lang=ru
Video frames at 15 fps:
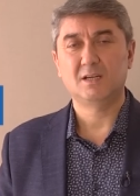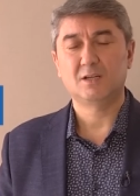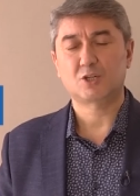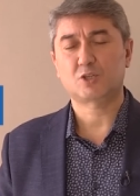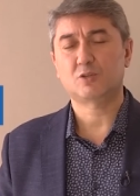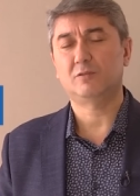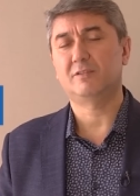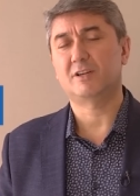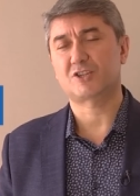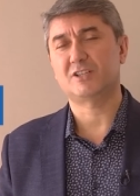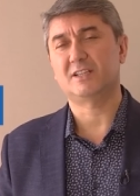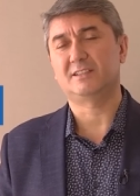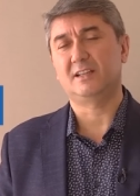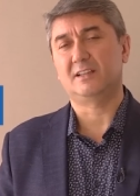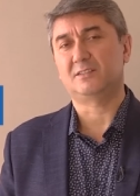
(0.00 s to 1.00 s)
Что
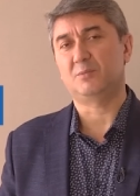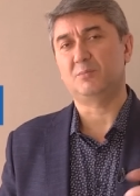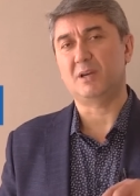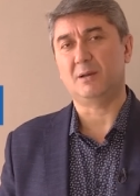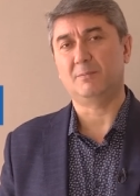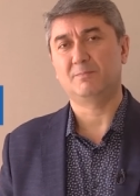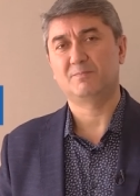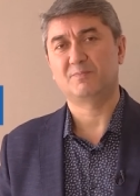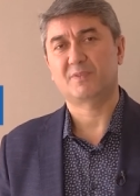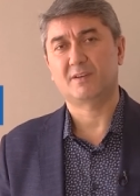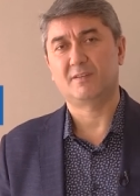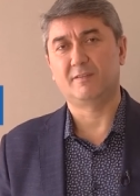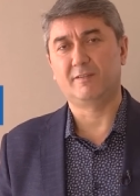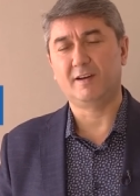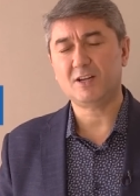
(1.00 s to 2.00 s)
важно для тебя?
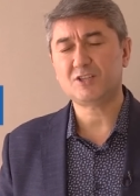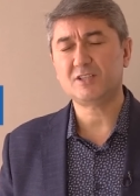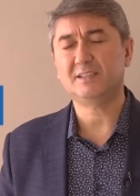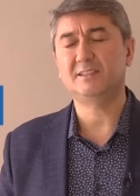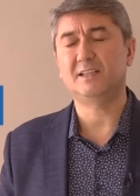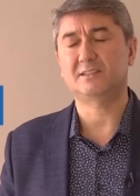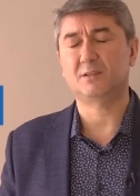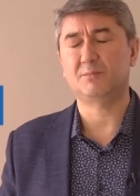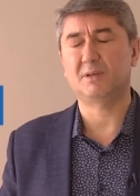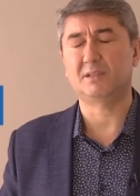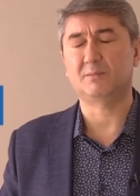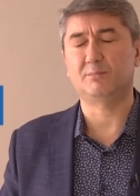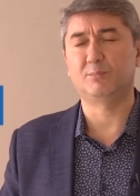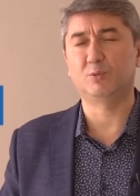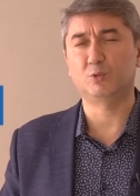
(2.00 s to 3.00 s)
Важно для тебя
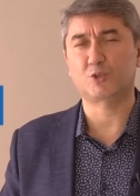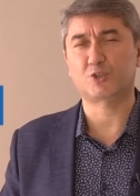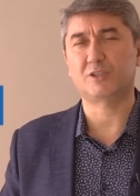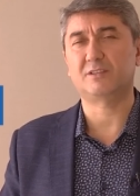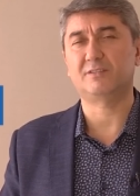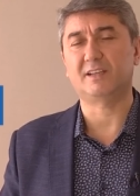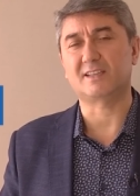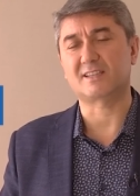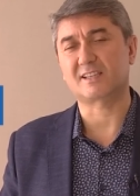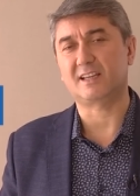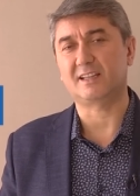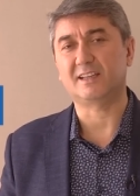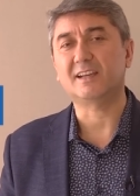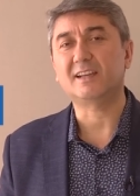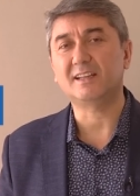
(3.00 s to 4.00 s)
будущее твоей
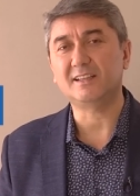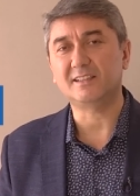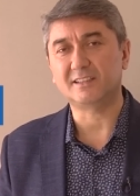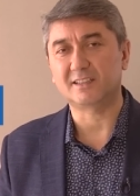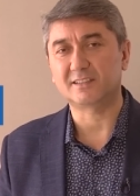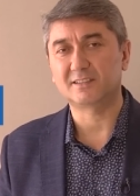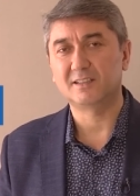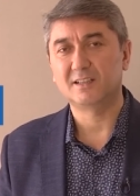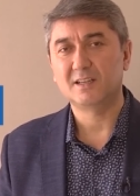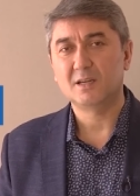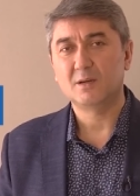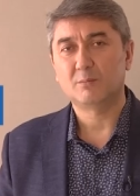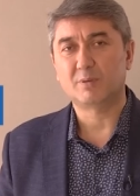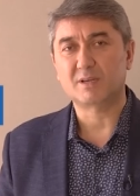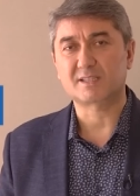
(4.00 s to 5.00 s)
цели или нет?
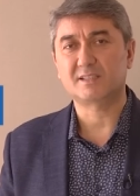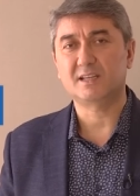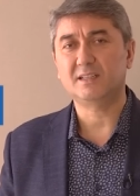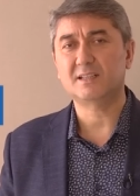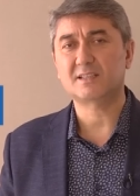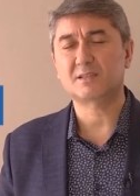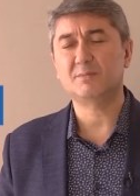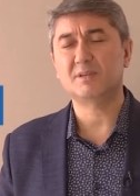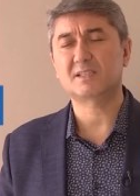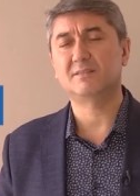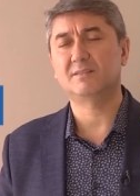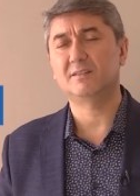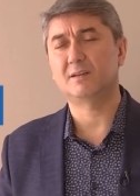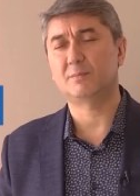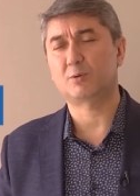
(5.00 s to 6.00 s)
Постоянно себе
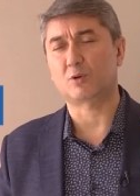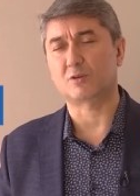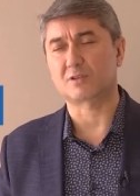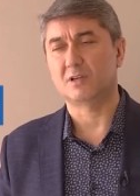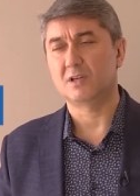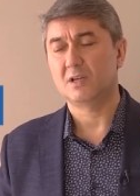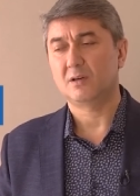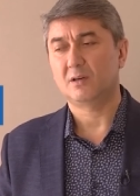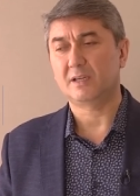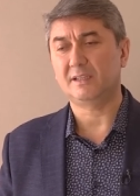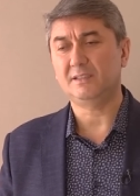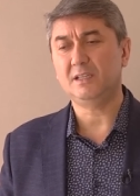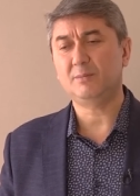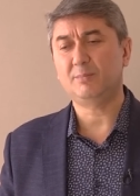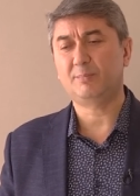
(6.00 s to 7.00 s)
задавай вопрос.
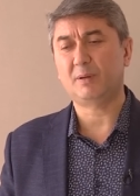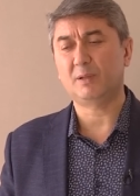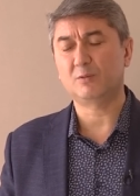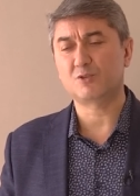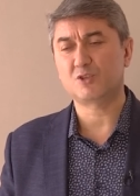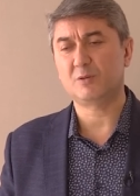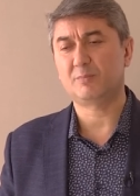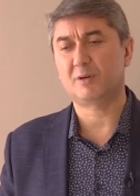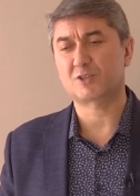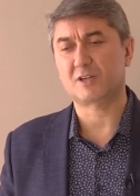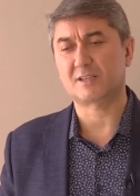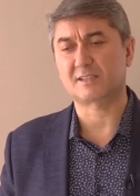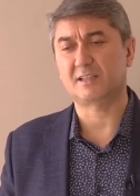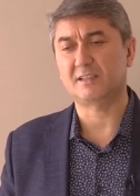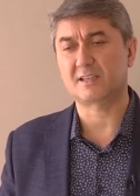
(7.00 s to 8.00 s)
Иди получи,
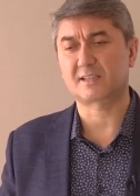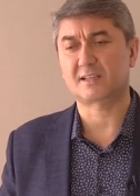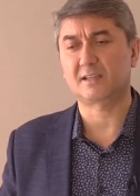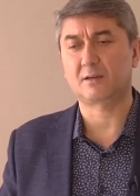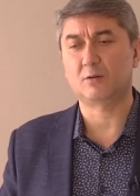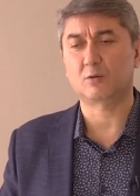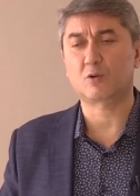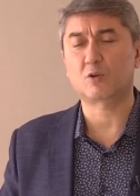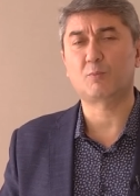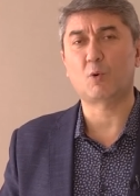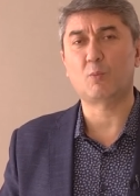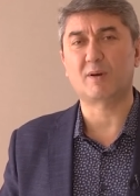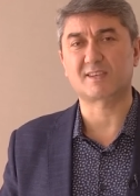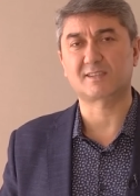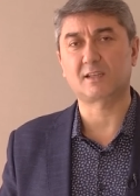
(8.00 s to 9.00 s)
пожалуйста, несколько уроков по
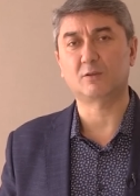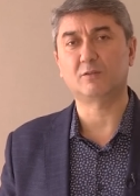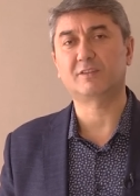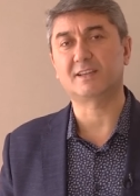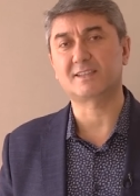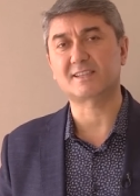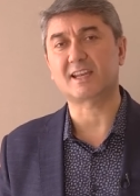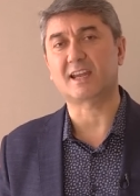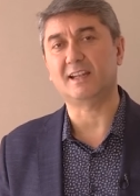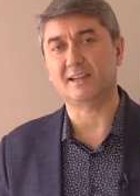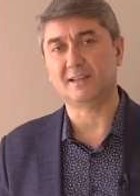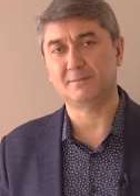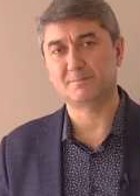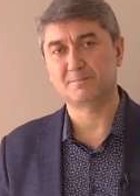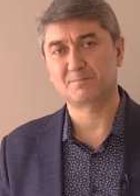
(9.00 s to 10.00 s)
постановке
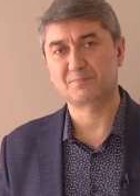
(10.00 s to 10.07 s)
цели.